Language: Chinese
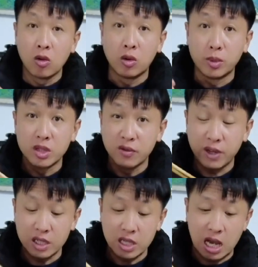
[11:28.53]
我们只
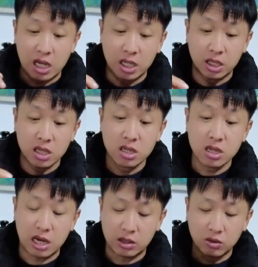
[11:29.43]
放姜而已，但是
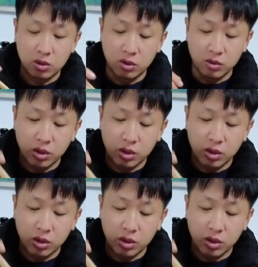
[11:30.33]
鸭肉都有